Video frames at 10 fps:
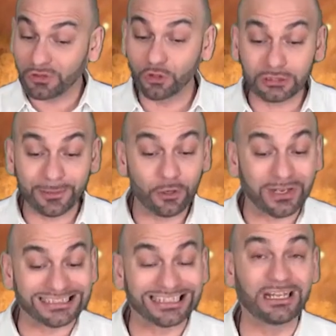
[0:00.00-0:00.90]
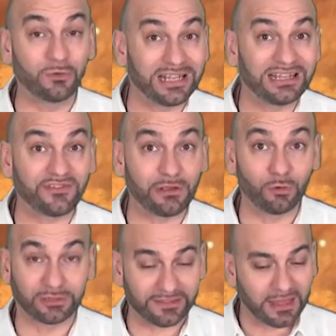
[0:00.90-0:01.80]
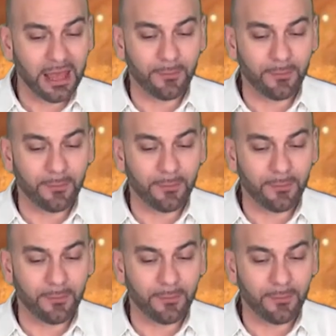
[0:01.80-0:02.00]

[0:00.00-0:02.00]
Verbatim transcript: no te veo casi ninguna dificultad,